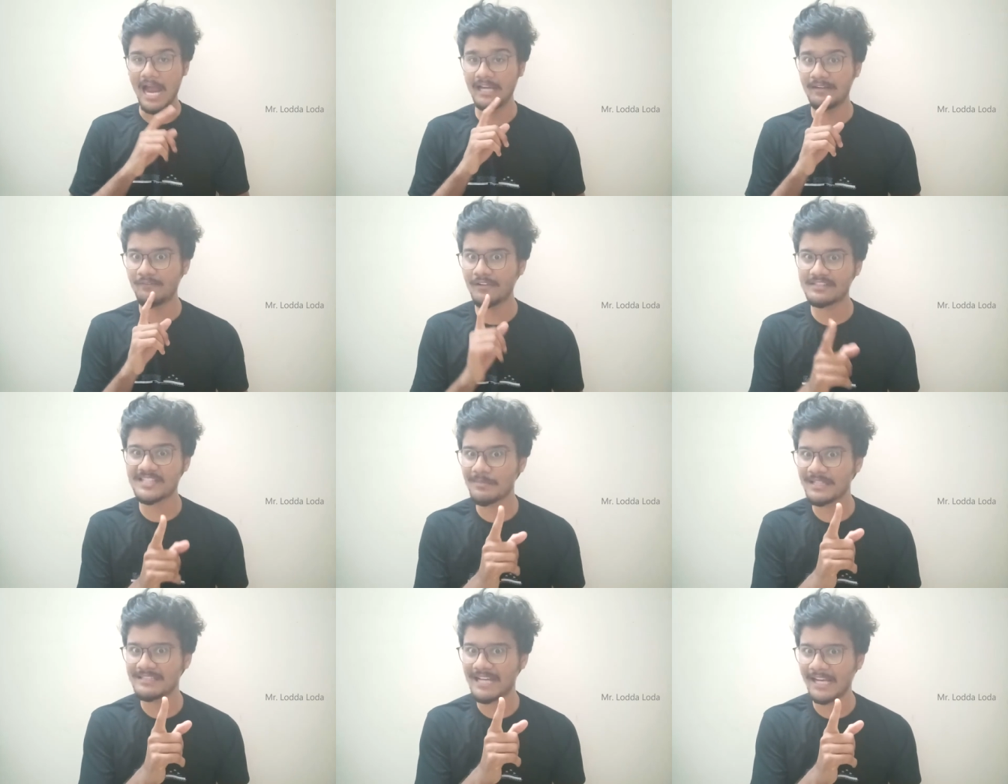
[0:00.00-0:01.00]
அண்ட் ஃபர்ஸ்ட் டைம்
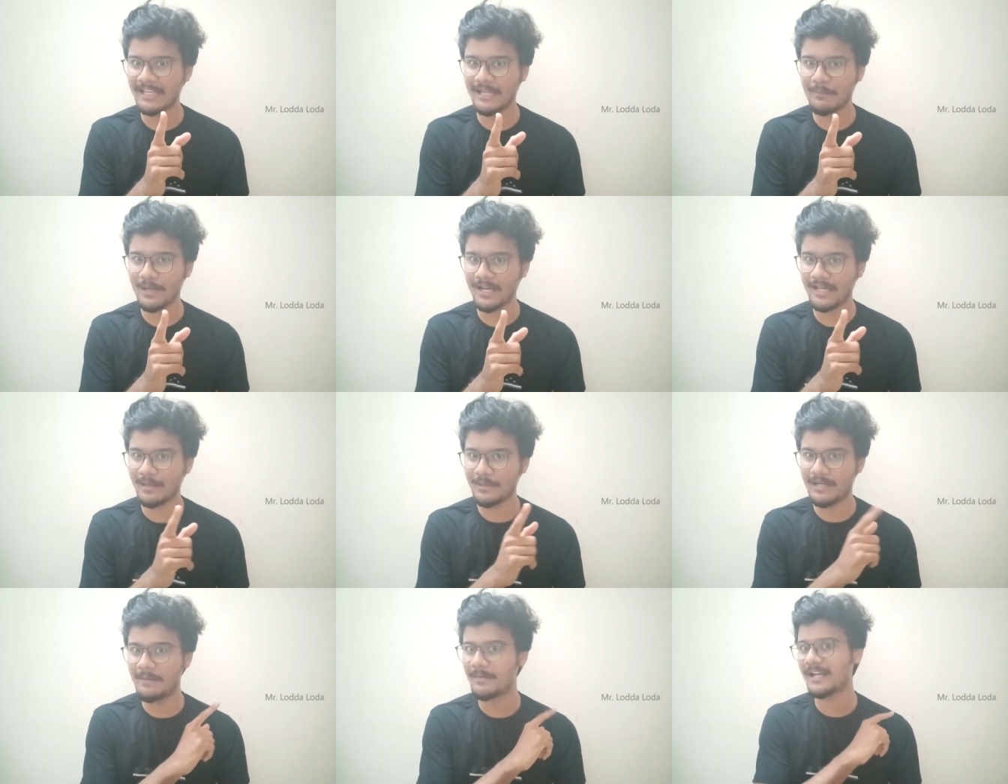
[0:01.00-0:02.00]
இந்த சேனல் நீங்கள் பார்க்குறீங்க
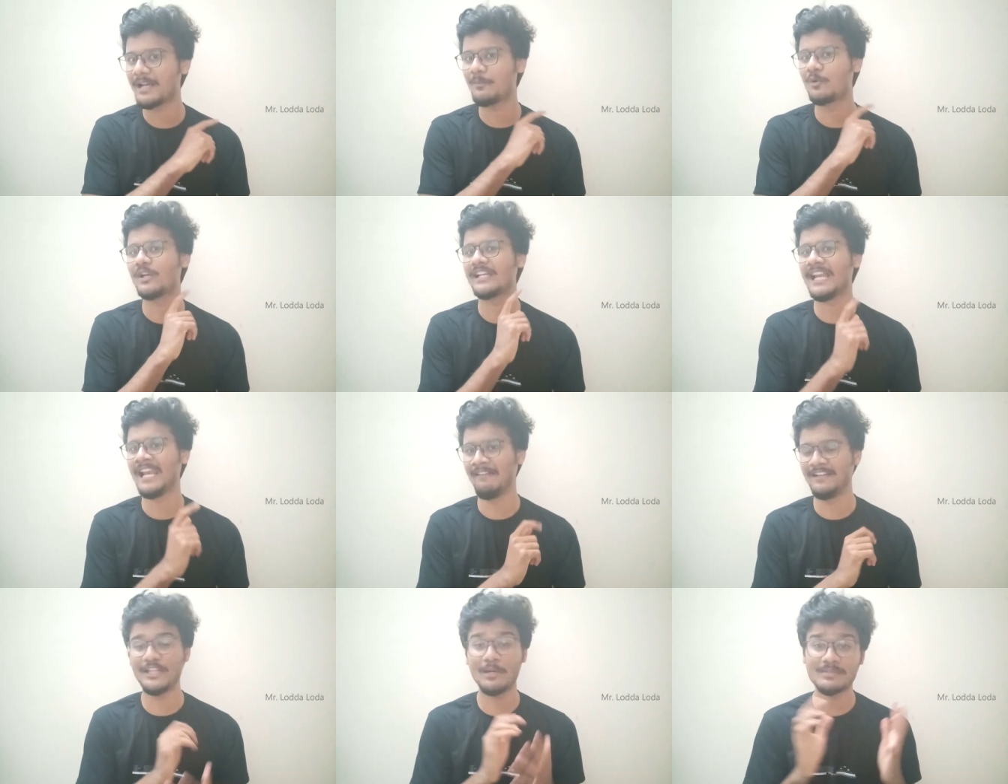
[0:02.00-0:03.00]
அப்படின்னா மறக்காமல் உங்களுக்கு
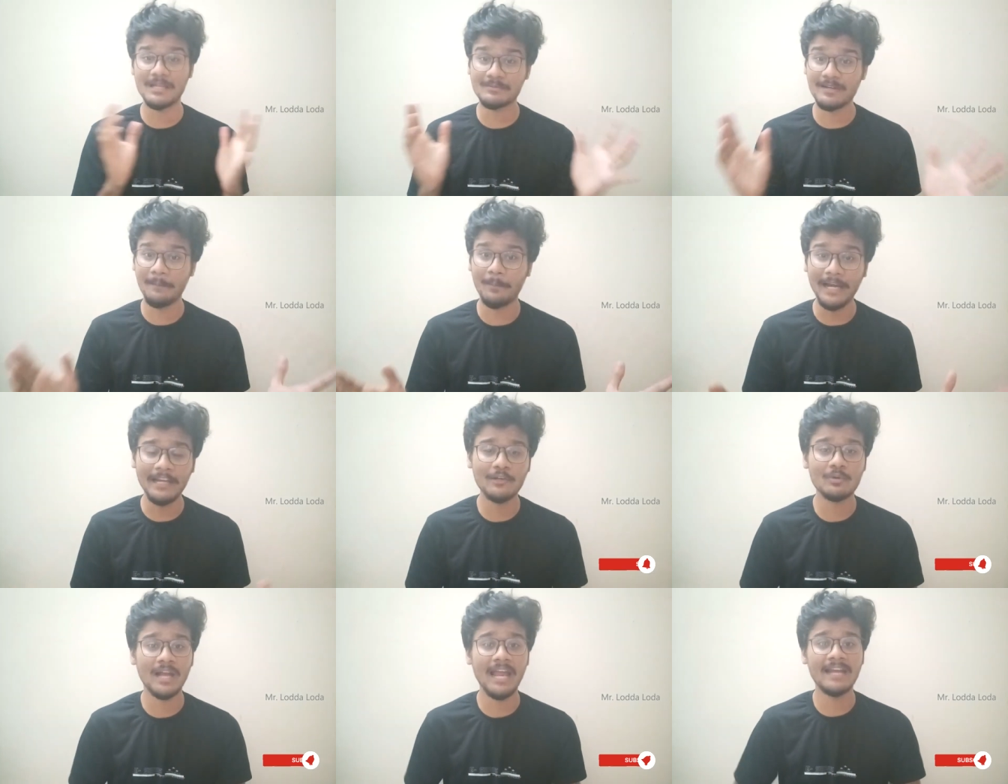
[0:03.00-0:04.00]
நல்லாவே தெரியும் சப்ஸ்கிரைப்
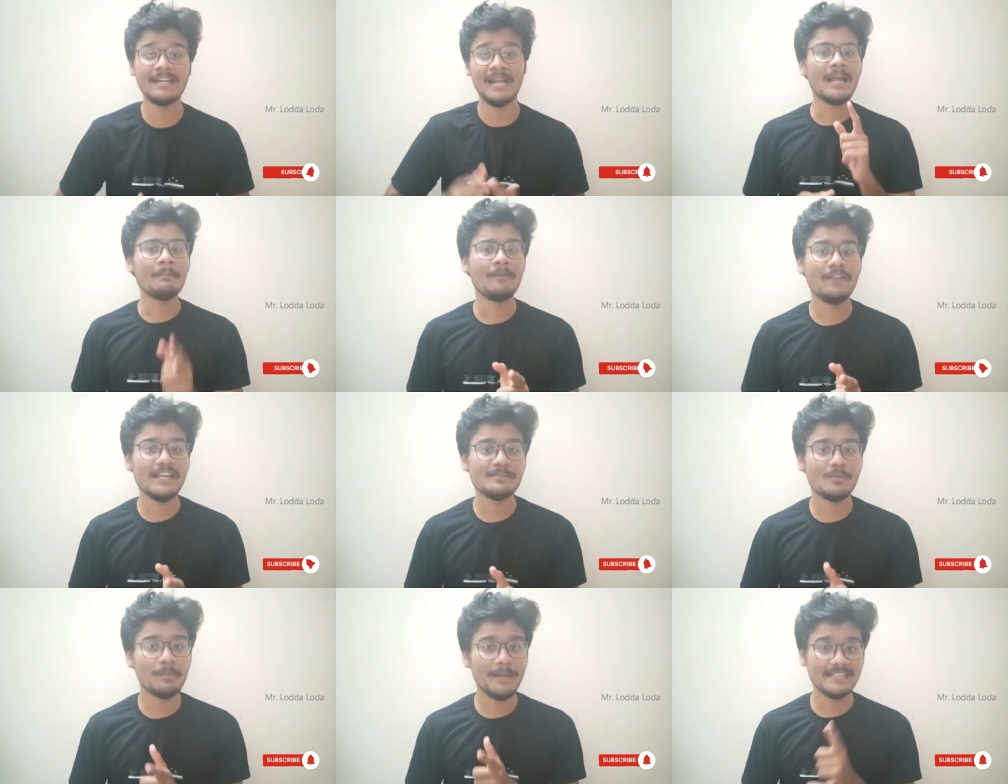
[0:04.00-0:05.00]
பண்ணிக்கோங்க அண்ட் நம்ம
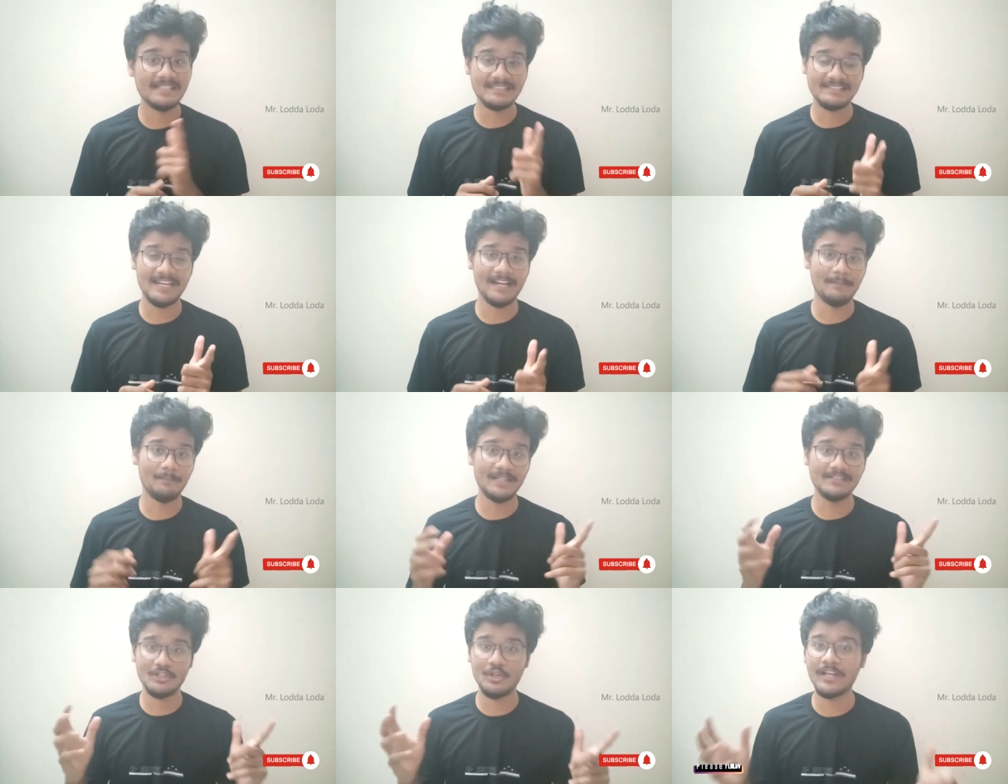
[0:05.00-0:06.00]
ஃபேஸ்புக் பேஜ் இன்ஸ்டாகிராம்
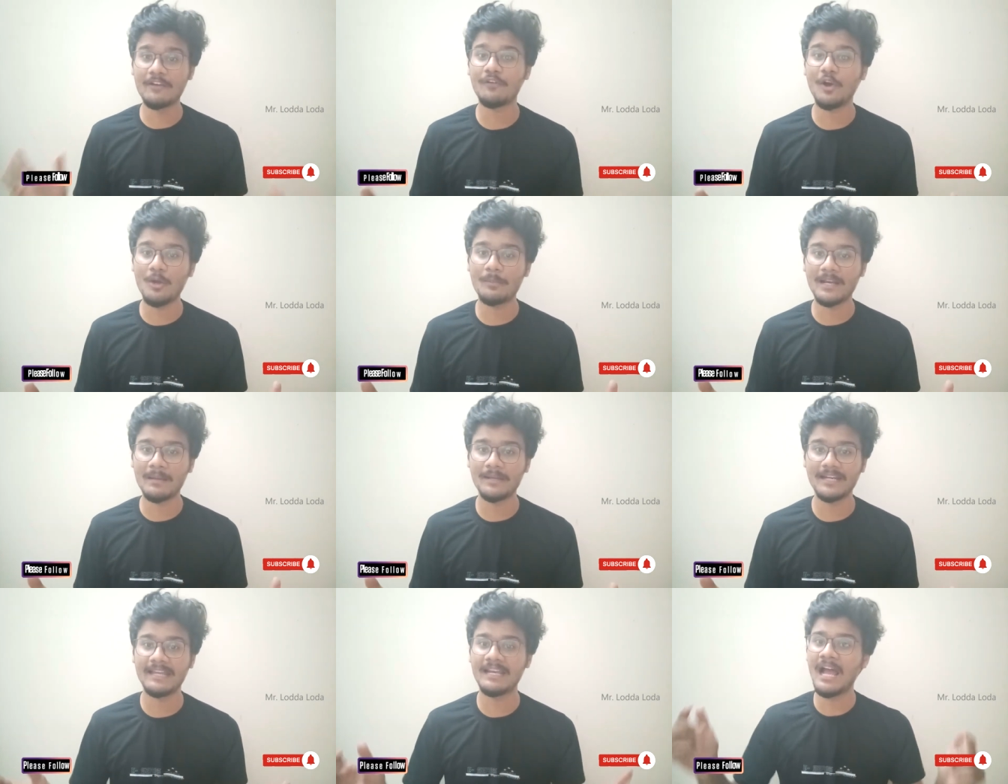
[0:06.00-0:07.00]
பேஜ்னும் நீங்கள் ஃபாலோ பண்ண பண்ணாமல்
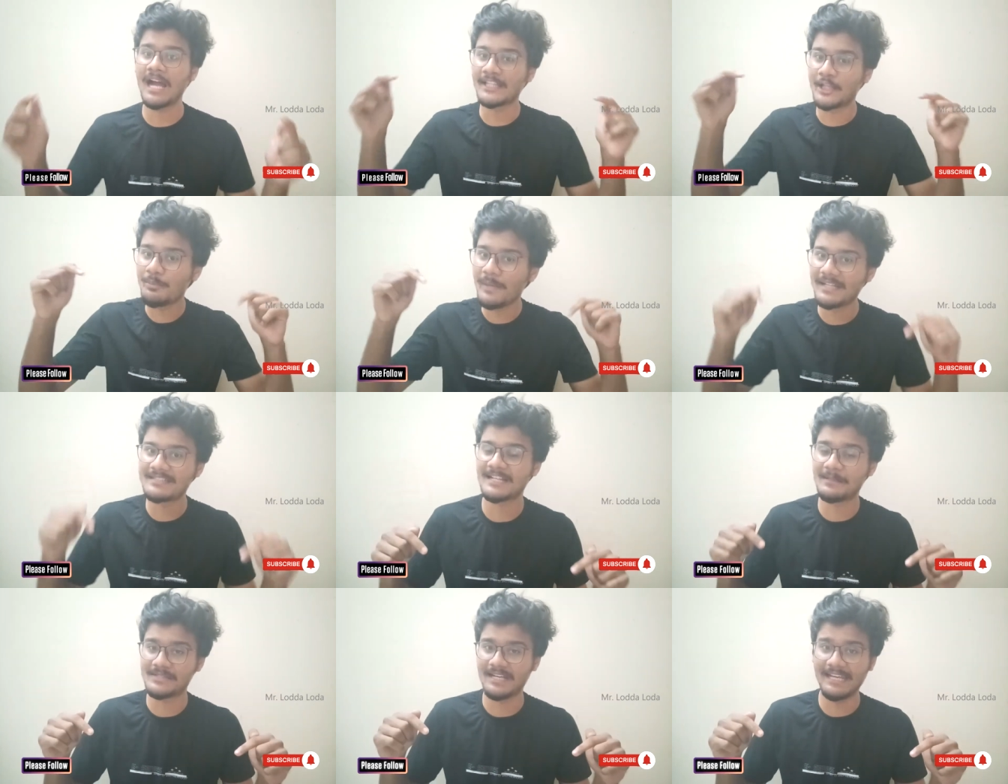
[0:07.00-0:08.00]
இருக்கீங்கன்னா அதையும் நான்
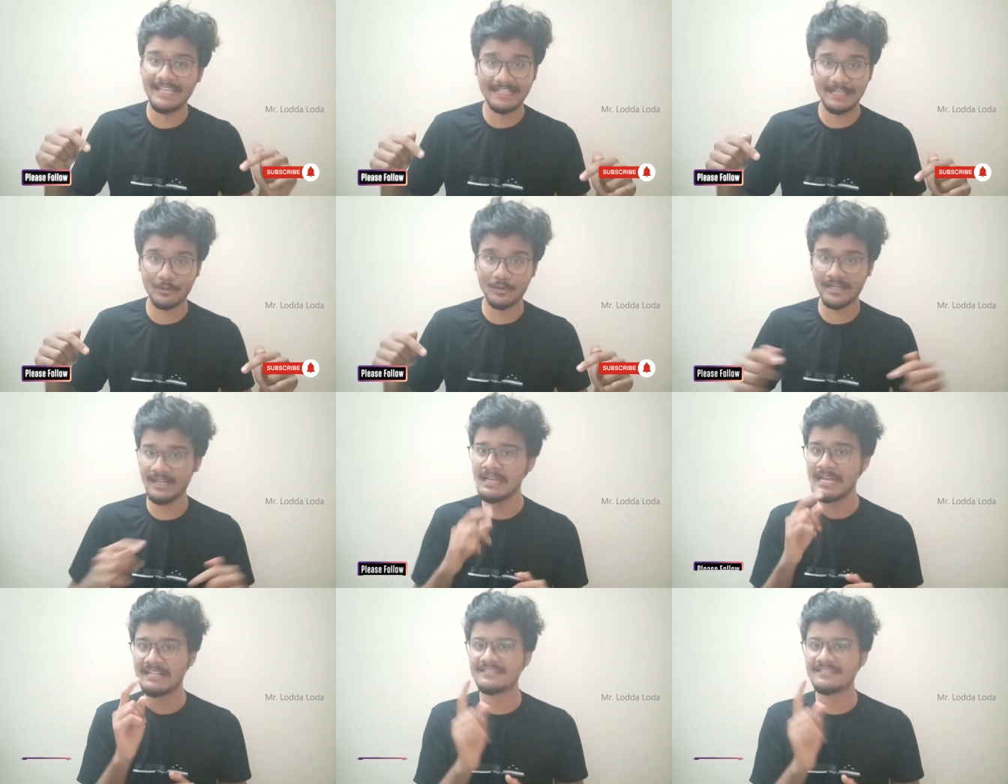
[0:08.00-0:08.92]
டிஸ்கிரிப்ஷன் லிங்க்கில் கொடுக்குறேன்